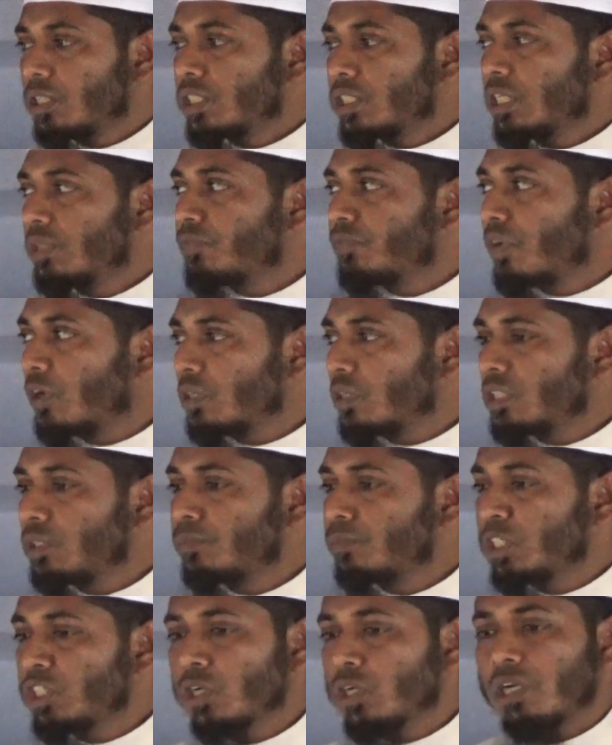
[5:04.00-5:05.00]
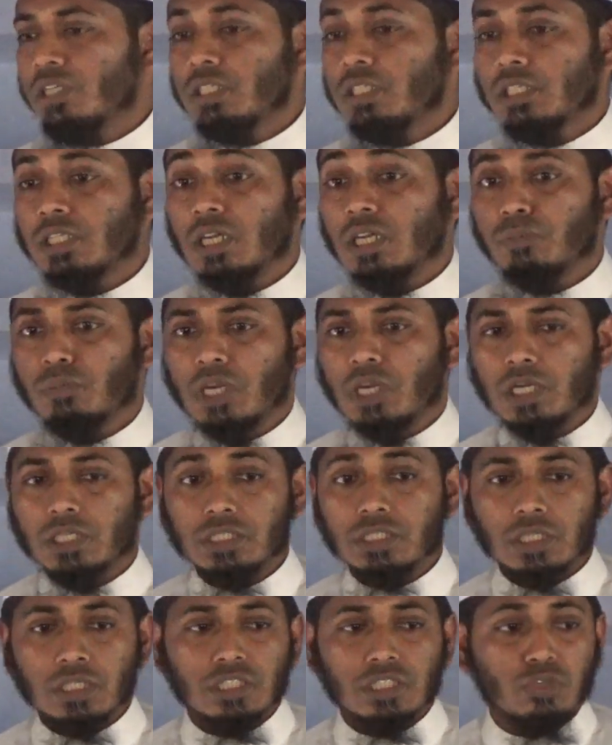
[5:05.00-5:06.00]
সেই ফর্জ বিষয়টিকে আমরা
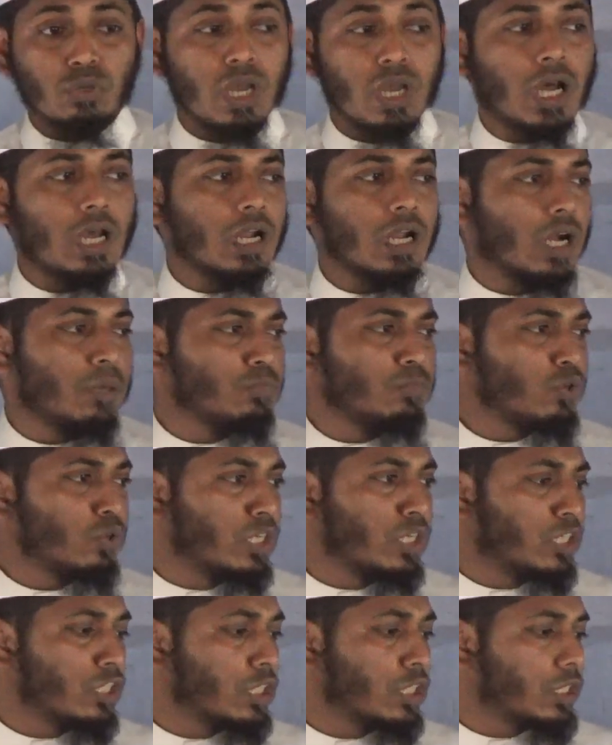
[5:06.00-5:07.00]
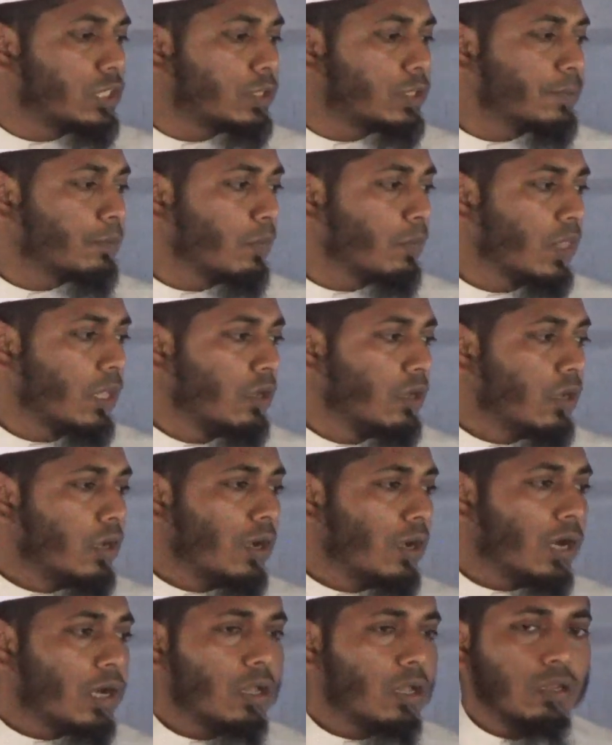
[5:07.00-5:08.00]
আজকে যেন হারাম করে নিয়েছি
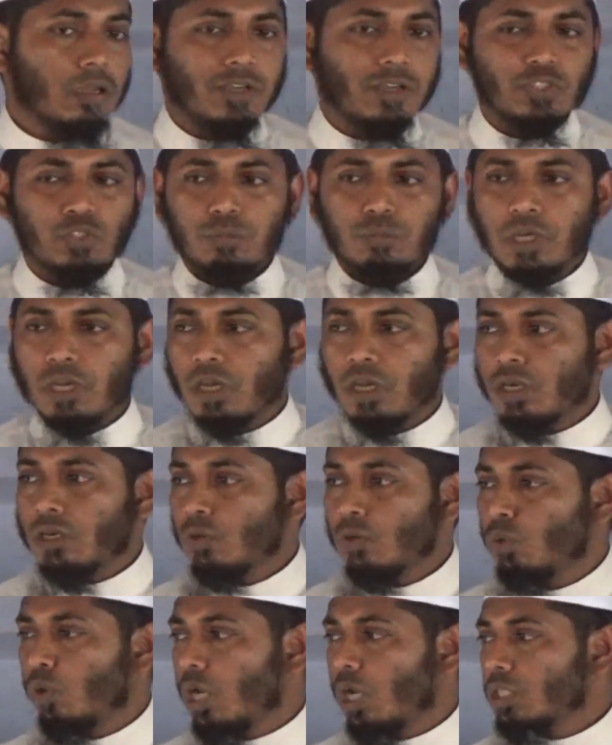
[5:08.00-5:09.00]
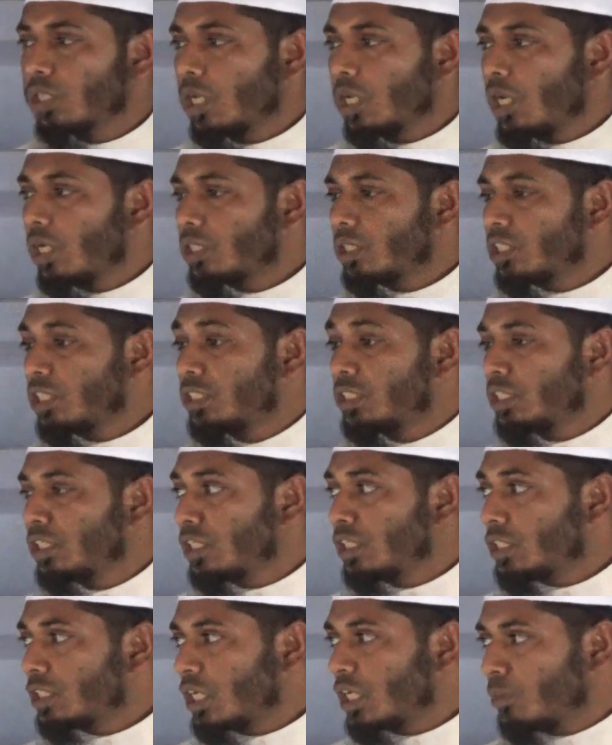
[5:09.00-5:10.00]
আর আল্লাহ সুবাহান হুয়া তালা একটি
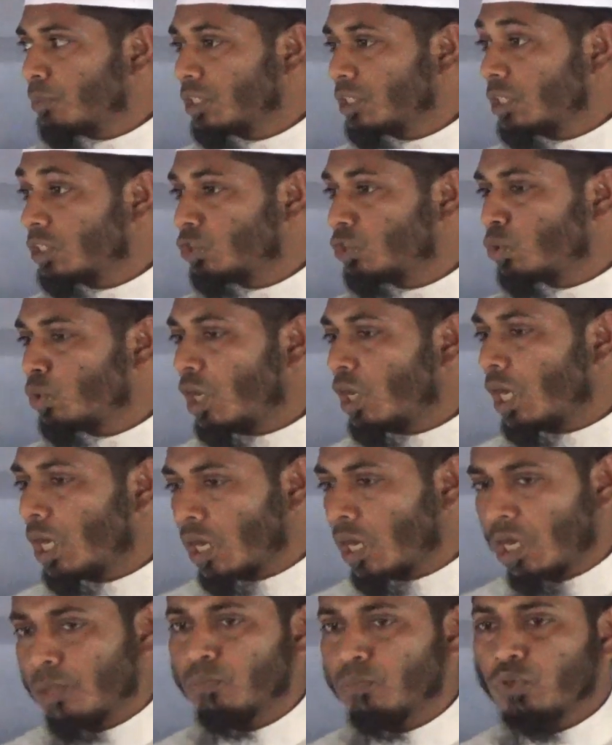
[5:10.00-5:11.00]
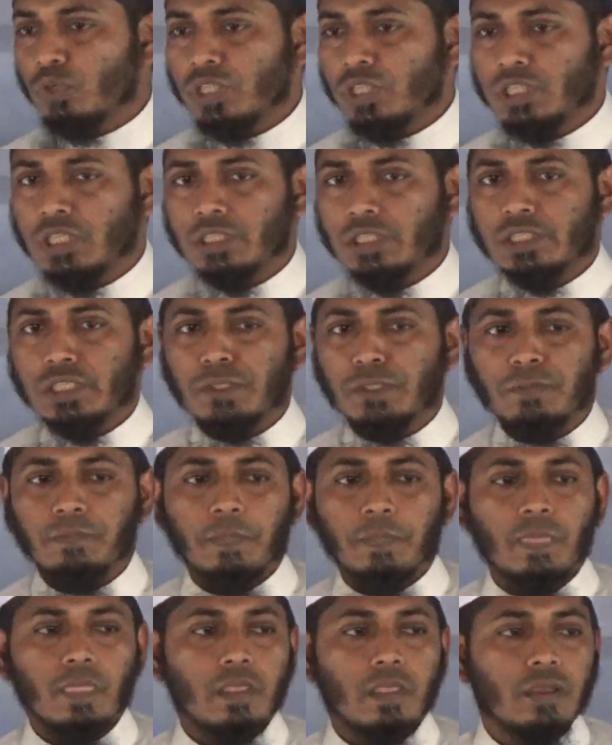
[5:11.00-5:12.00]
জিনিসকে আমাদের জন্য হারাম করে দিয়েছেন
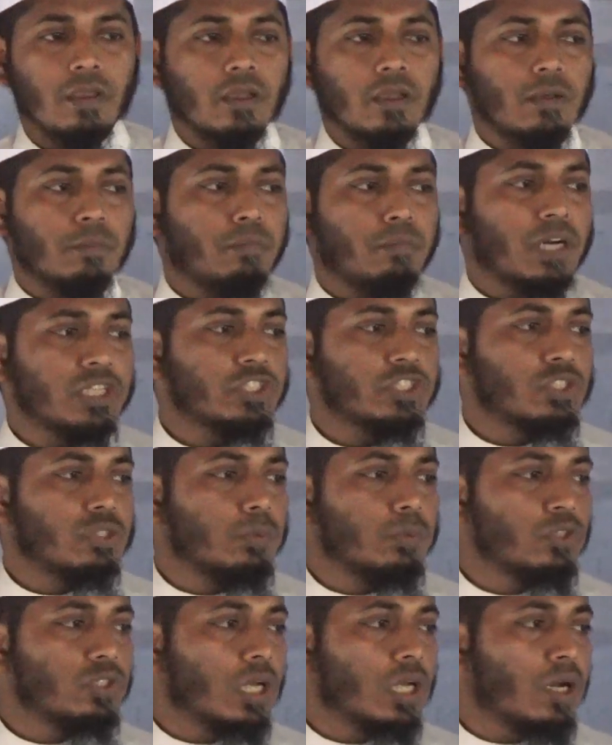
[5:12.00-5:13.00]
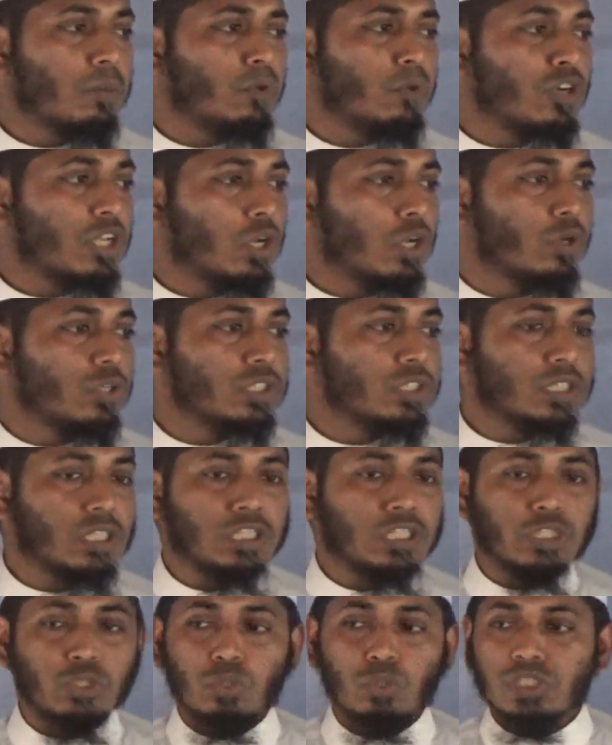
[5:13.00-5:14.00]
বাস্তবতা মনে হচ্ছে
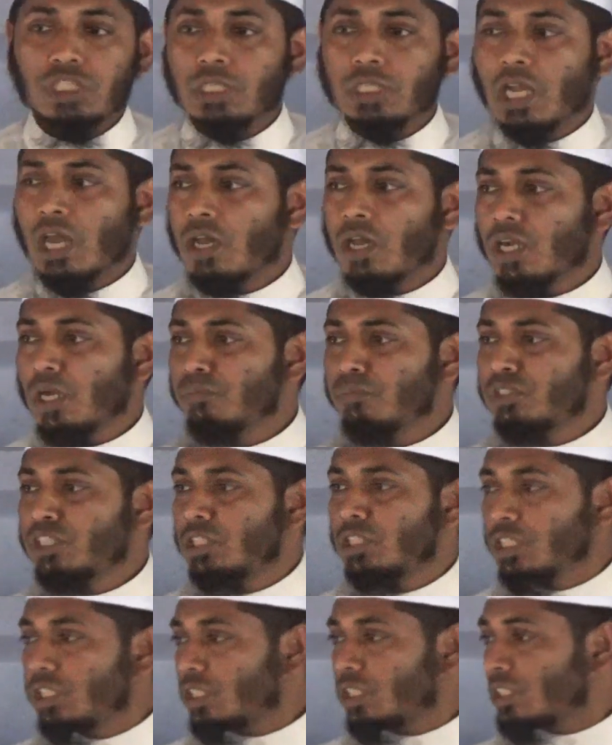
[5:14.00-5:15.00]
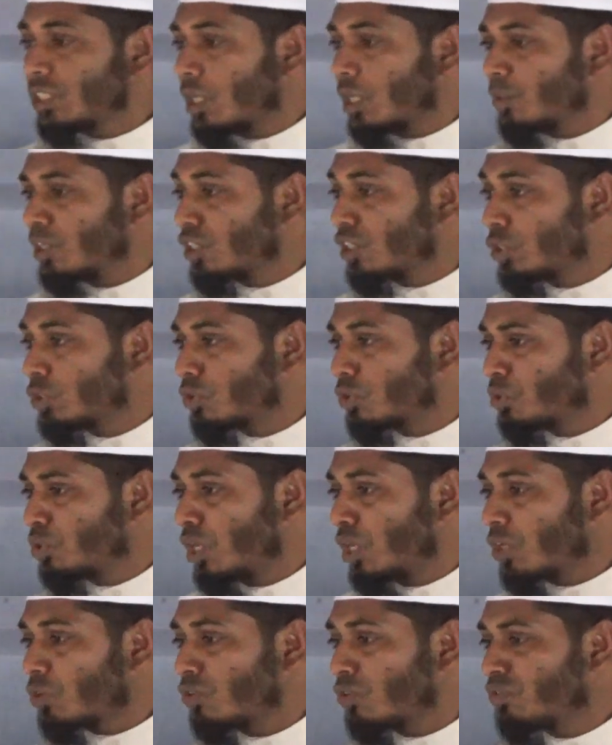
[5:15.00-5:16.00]
যেন সেই হারাম জিনিসটি আমাদের জন্য
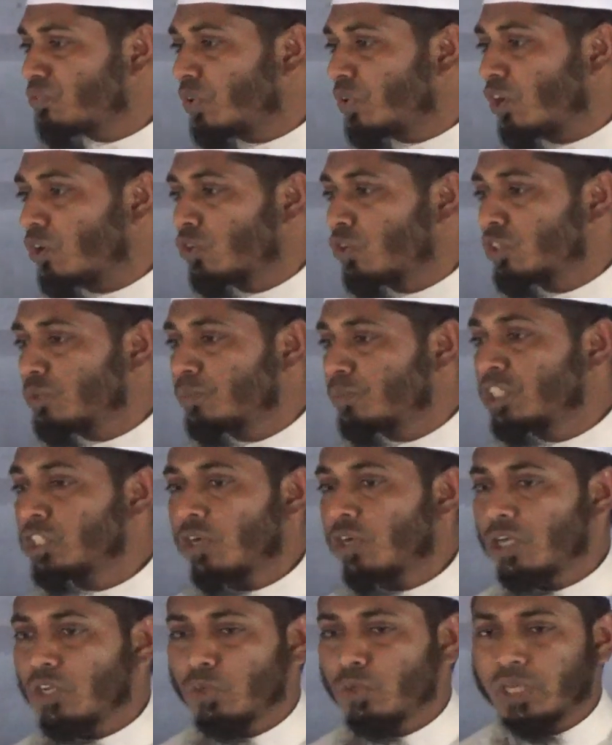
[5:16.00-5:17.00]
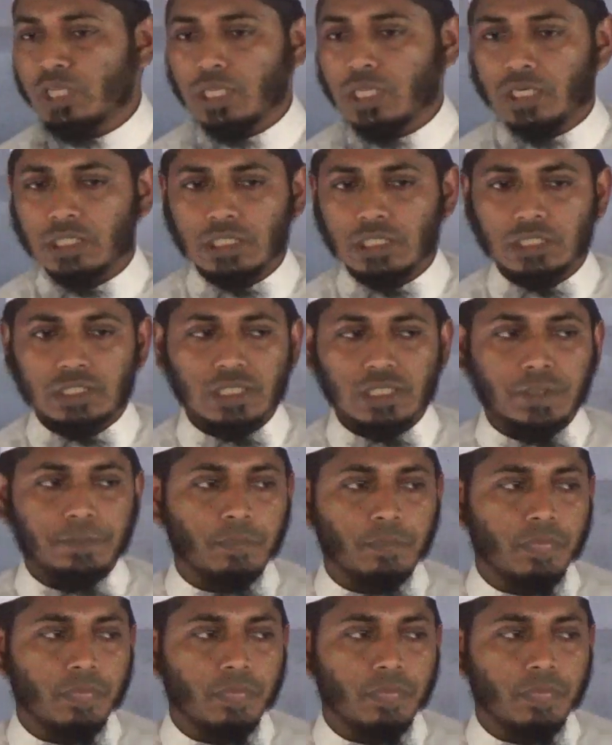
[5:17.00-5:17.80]
এখন ফরজ বিষয় হয়ে দাঁড়িয়েছে